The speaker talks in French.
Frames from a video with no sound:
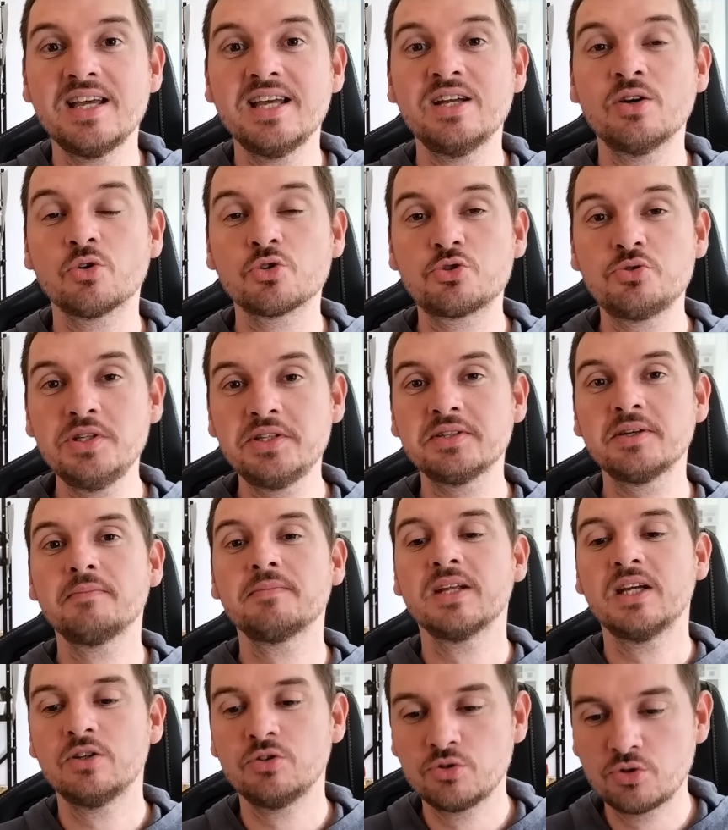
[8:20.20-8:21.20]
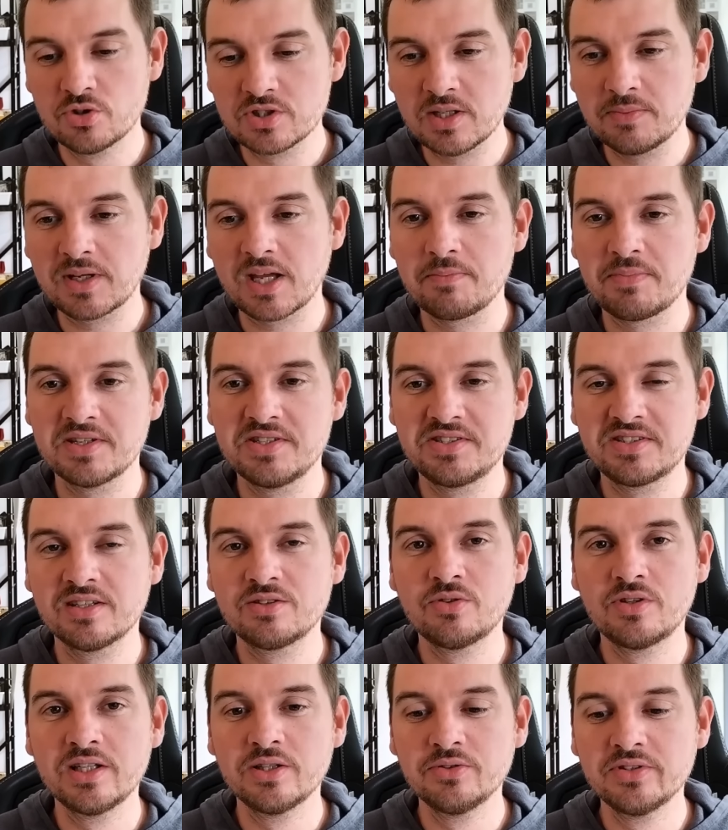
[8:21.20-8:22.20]
Et ensuite, deuxième capacité
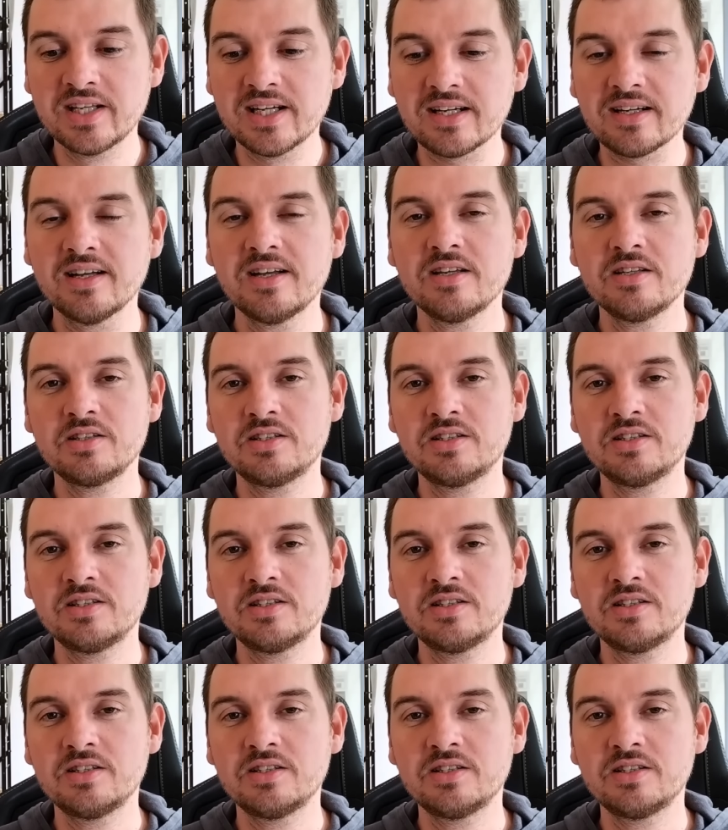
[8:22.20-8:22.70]
de Léonard